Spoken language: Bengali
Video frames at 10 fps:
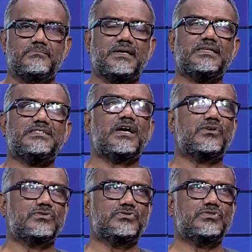মানে
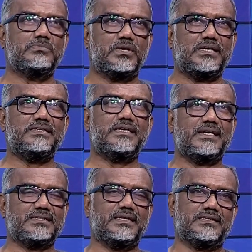জাগরণ যদি বলেন
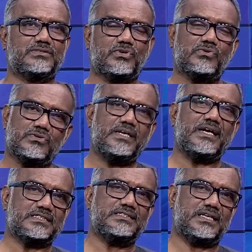ইয়াংদের তখন এই
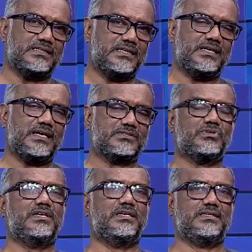আশি সাল থেকেই
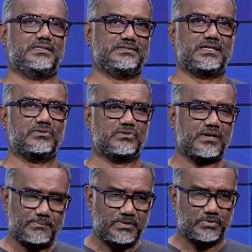অ্যাকচুয়ালি জাগরণ
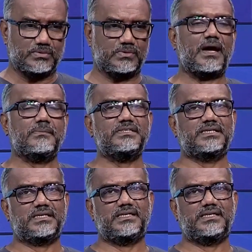আমি বলবো আমি যেটা